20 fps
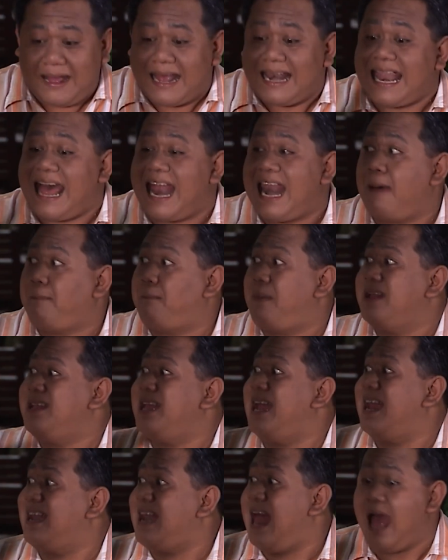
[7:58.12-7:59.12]
lalapannya
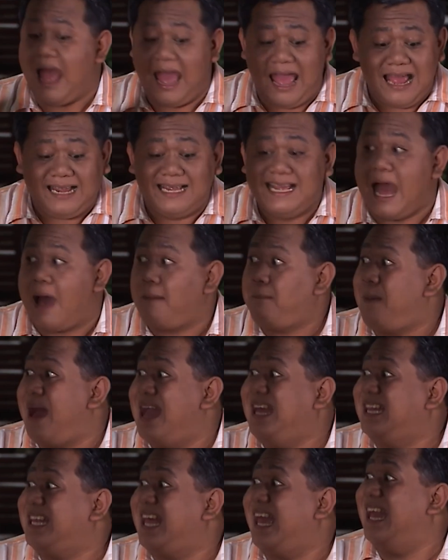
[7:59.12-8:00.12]
enak, nggak
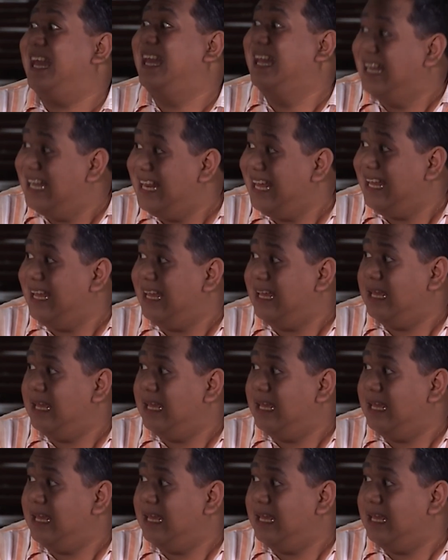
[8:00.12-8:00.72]
pahit kayak gini.